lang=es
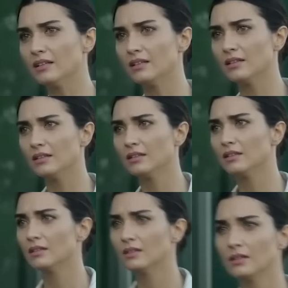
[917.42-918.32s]
es una
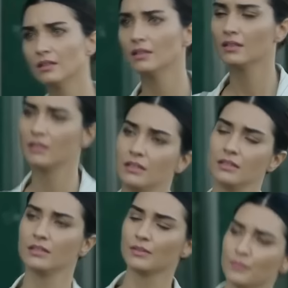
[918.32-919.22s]
exploración profunda de
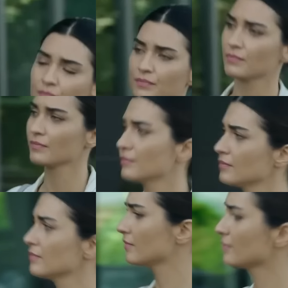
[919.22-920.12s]
la condición
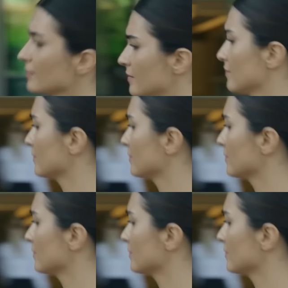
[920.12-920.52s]
humana, la